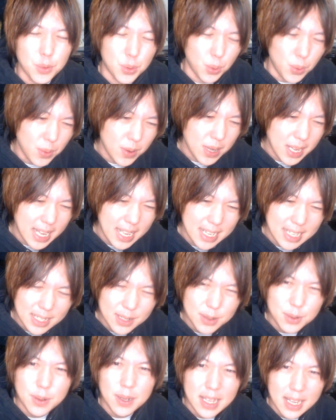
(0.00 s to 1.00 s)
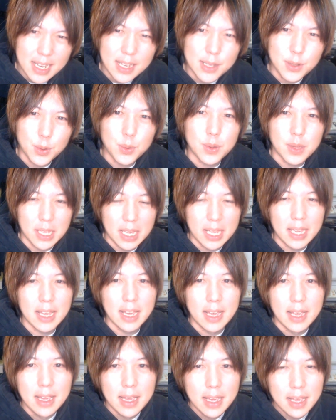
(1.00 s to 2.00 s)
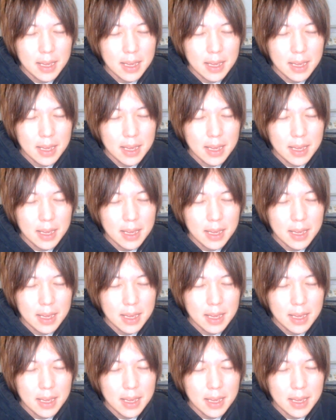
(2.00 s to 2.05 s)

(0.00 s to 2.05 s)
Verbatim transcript: 動画上げてくれないのって、